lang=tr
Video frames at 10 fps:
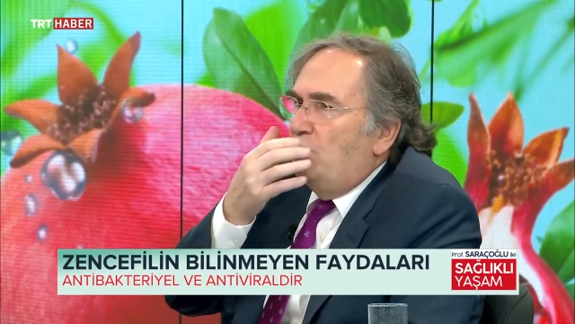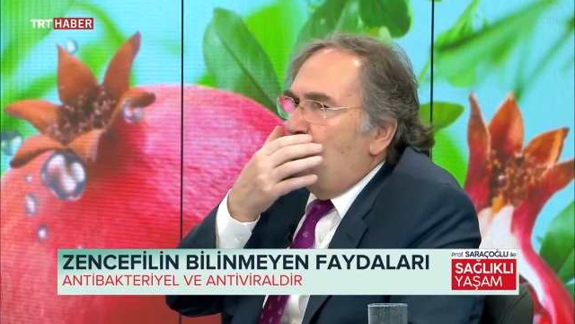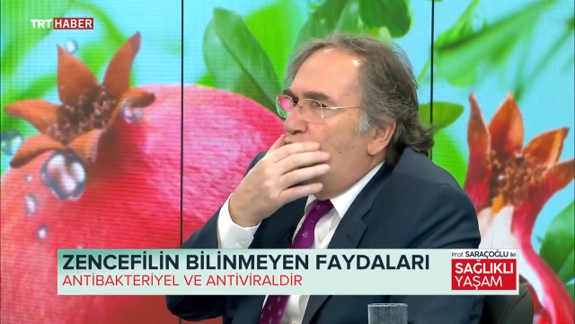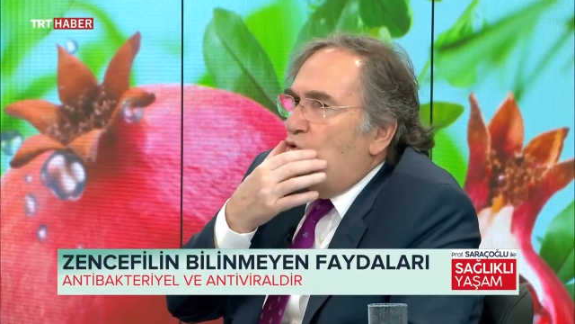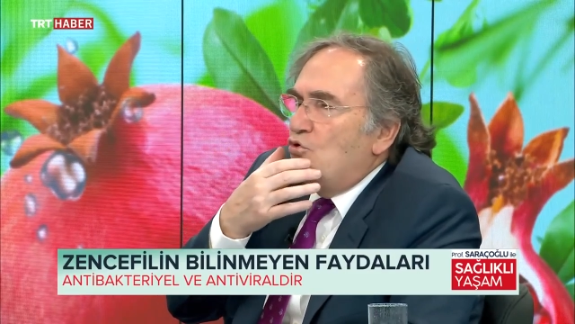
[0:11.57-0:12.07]

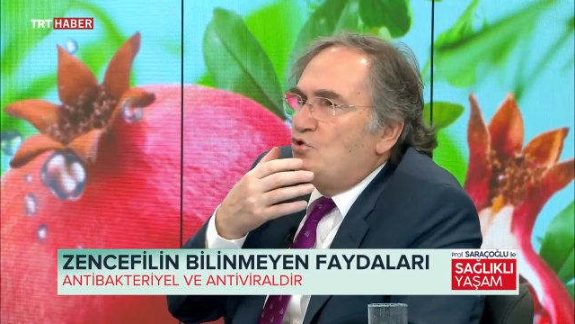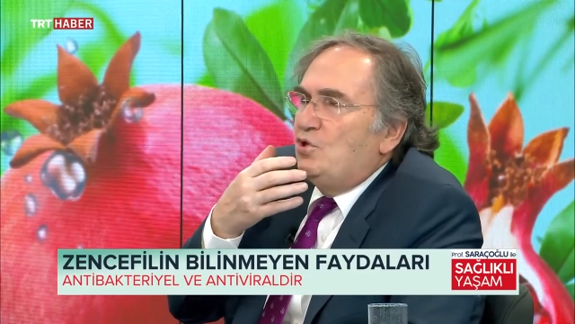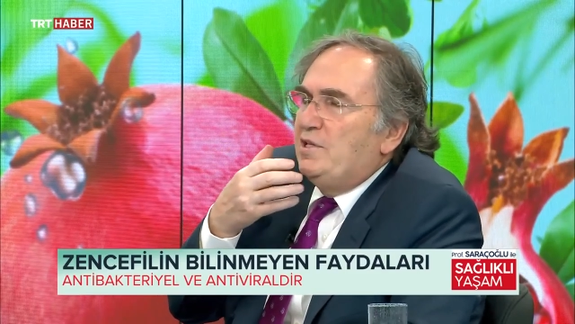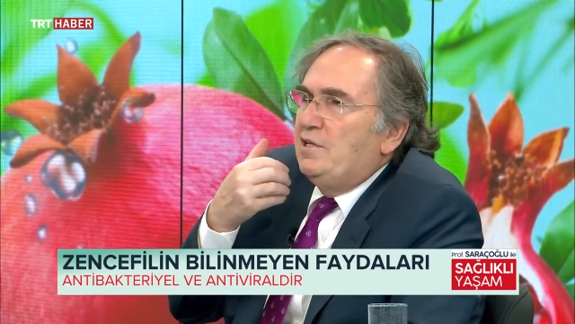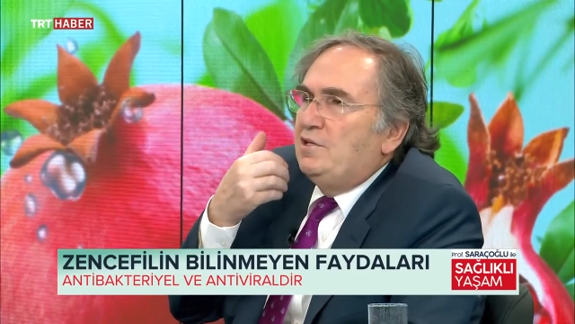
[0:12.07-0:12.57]

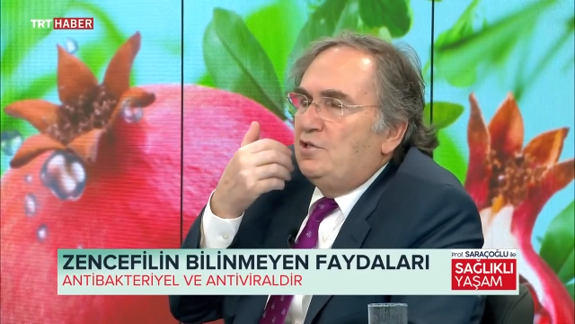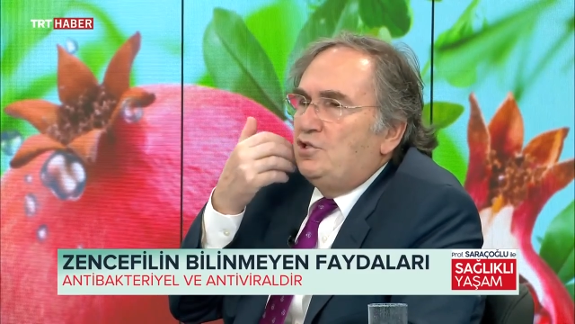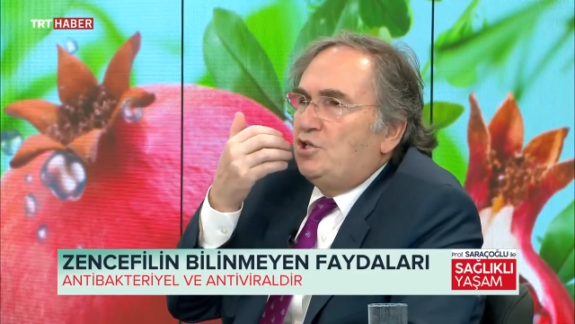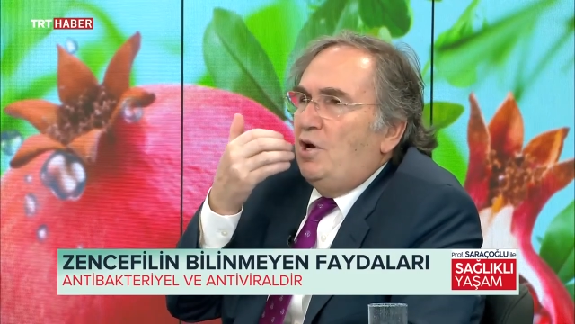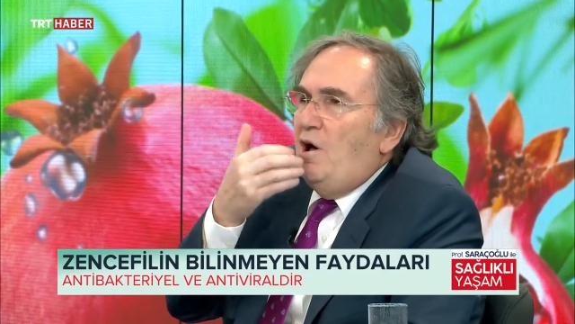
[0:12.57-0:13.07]
Mukoza nedir?
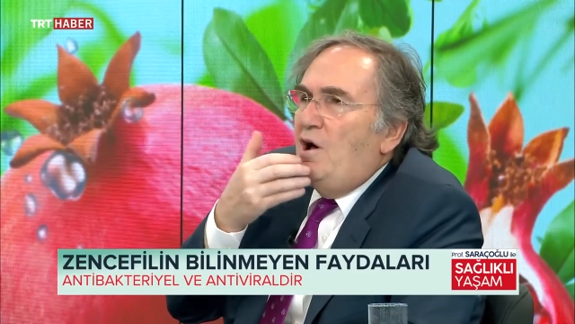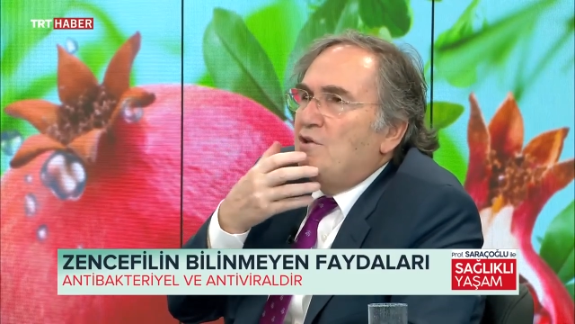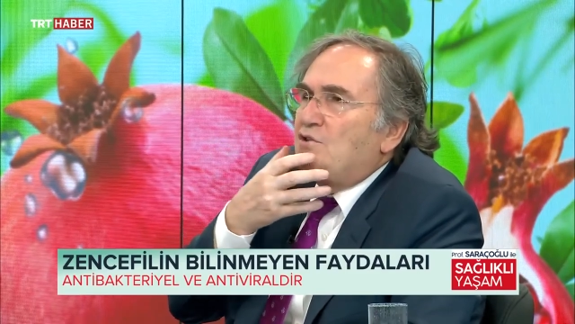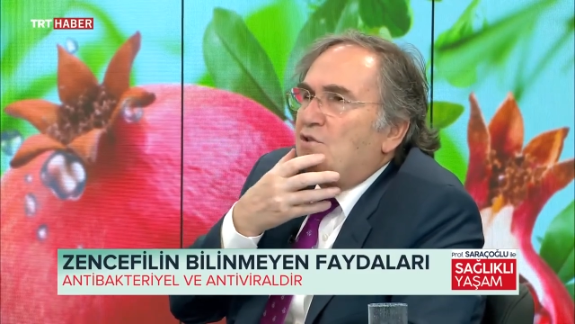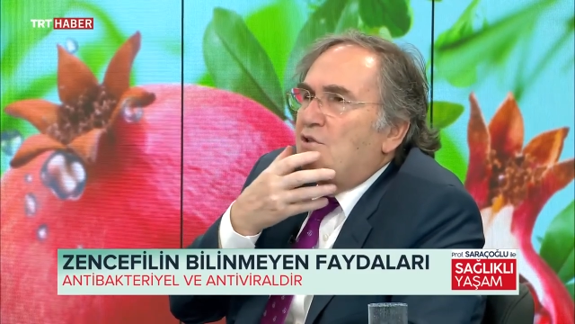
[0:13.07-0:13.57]
İşte
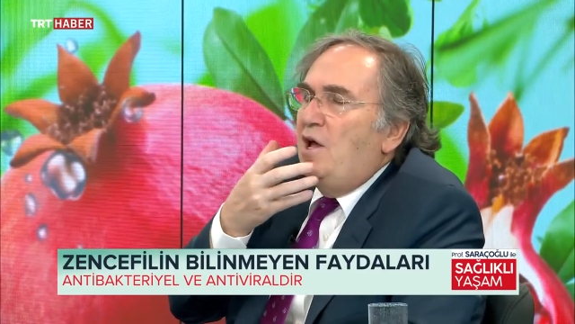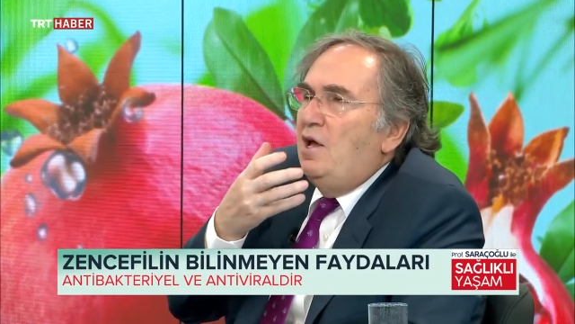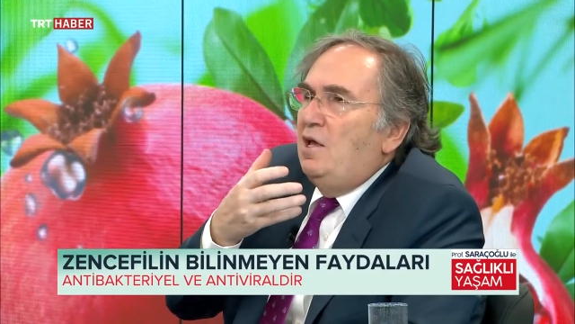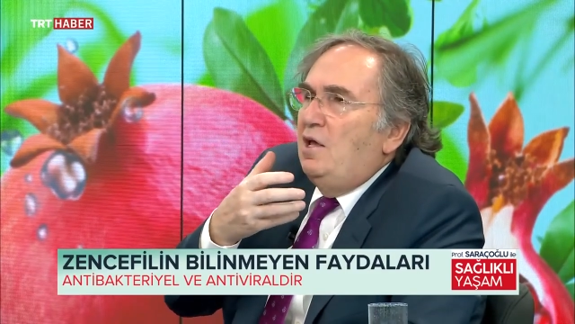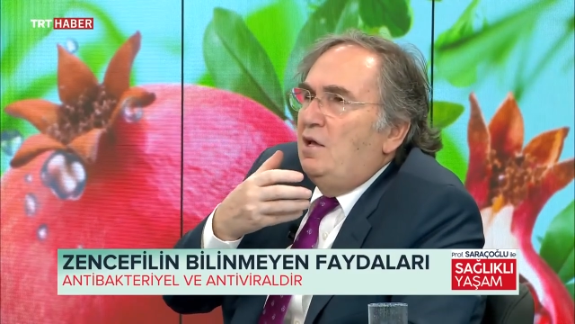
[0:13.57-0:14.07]
ağzında
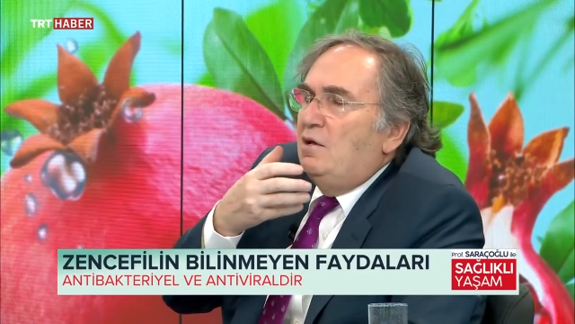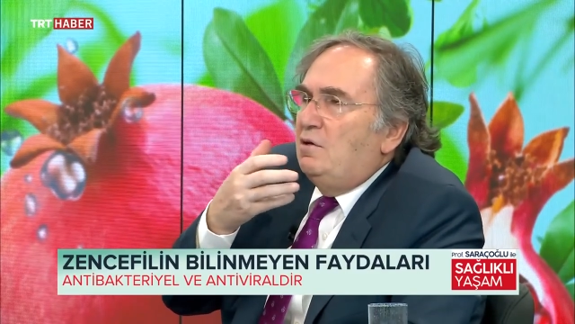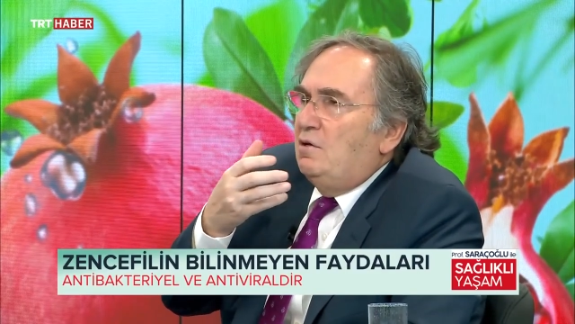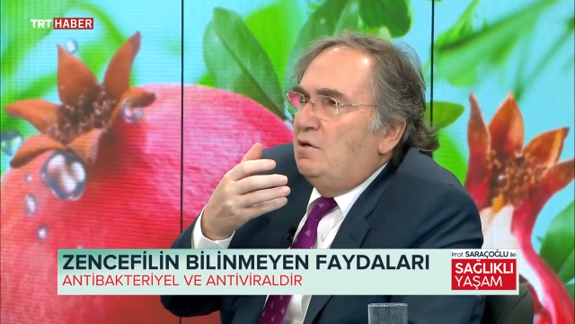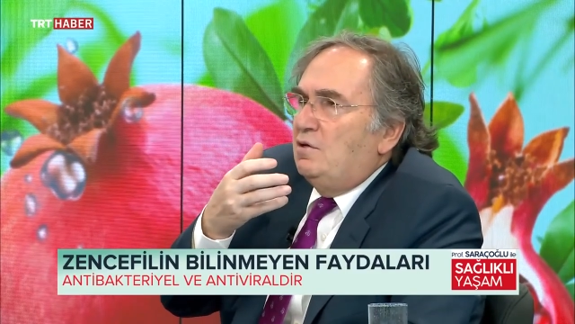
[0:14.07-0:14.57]

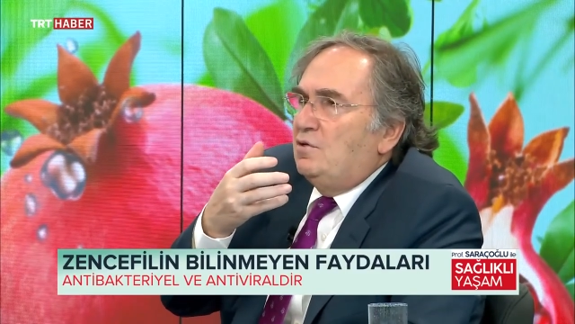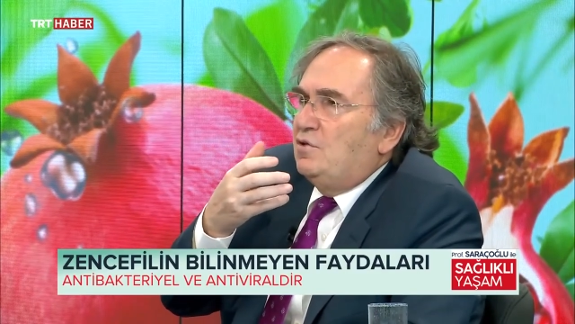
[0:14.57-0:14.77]
e,